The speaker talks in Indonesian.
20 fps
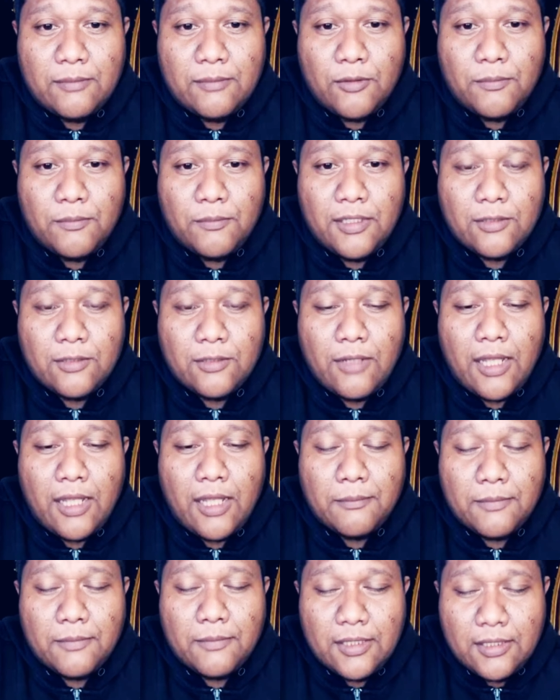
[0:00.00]
di mobilku
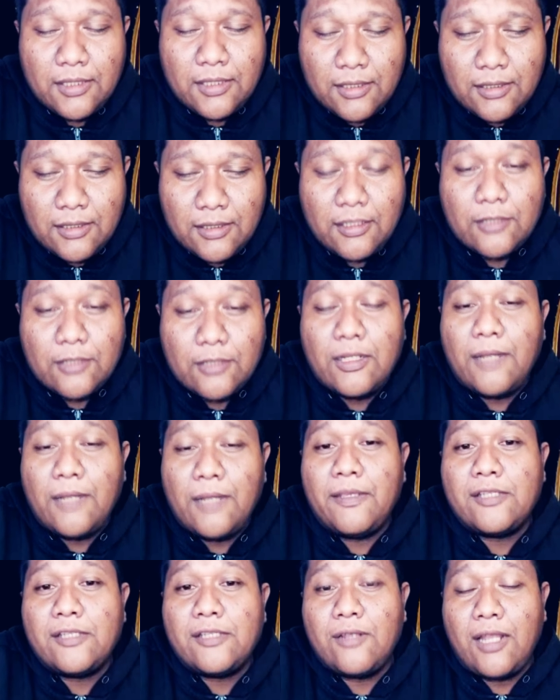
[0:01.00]
amin Itu
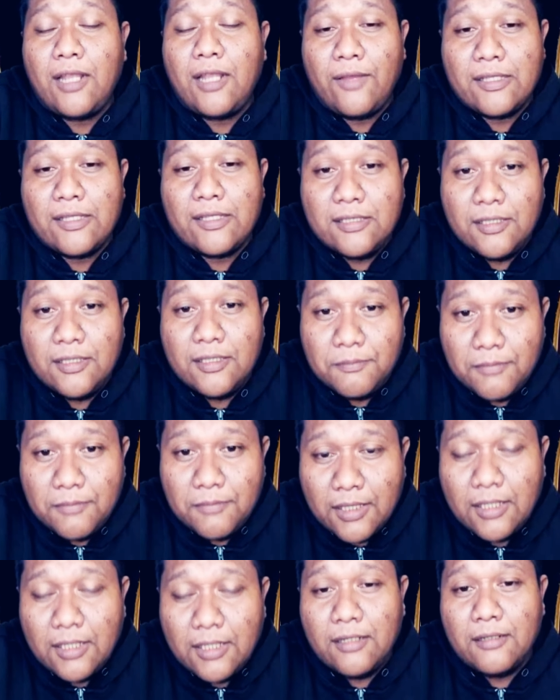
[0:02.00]
namanya selawat
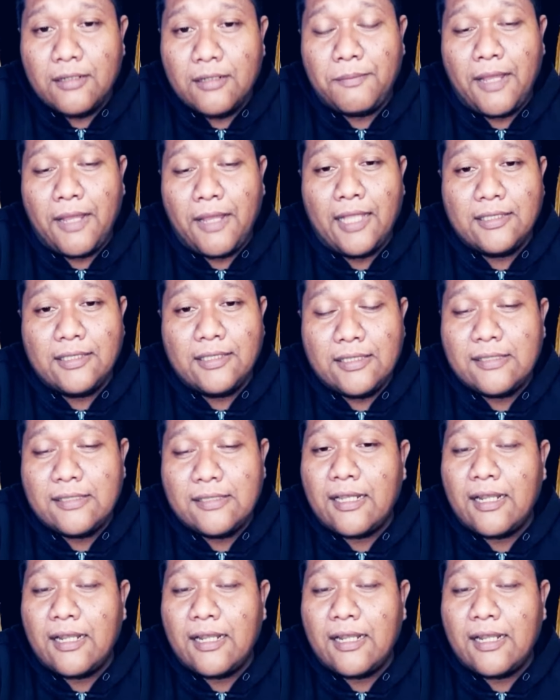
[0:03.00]
Jibril Pak Haji